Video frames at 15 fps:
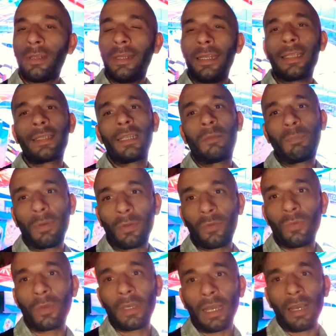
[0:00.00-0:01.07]
N'hésite pas en
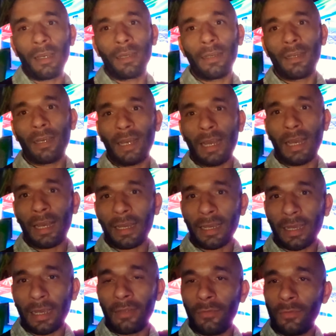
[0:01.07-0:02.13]
tout cas
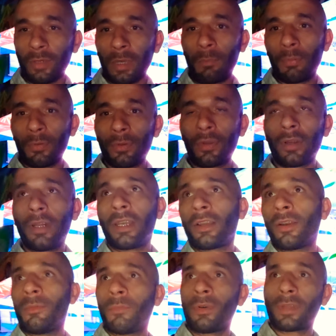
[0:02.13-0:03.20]
à nous répondre dans les
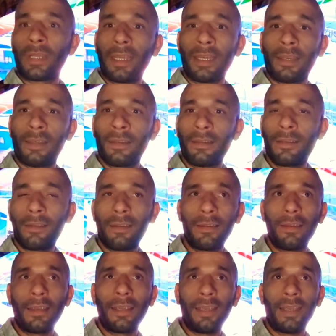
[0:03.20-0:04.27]
commentaires
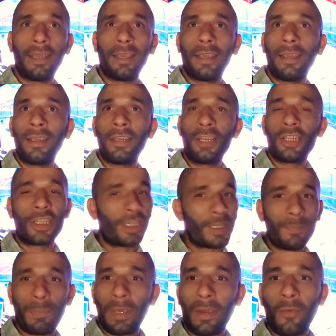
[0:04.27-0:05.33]
et
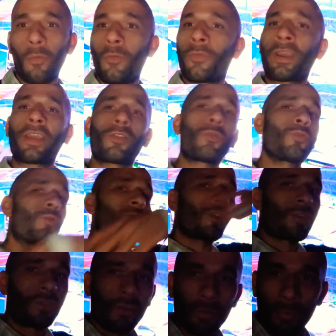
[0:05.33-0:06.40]
j'espère ouvrir tous
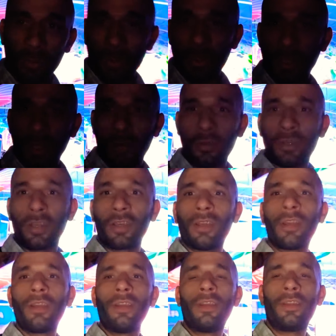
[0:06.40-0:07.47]
ensemble le dialogue
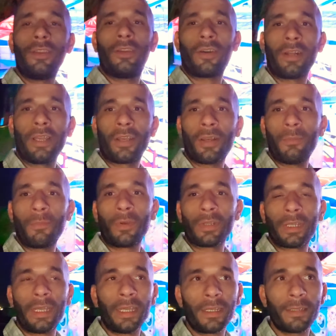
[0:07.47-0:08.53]
dans les
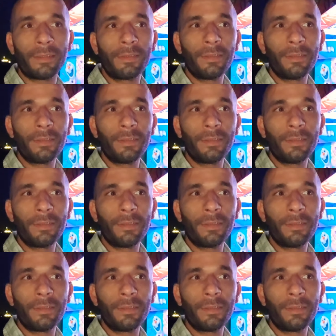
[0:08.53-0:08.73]
commentaires.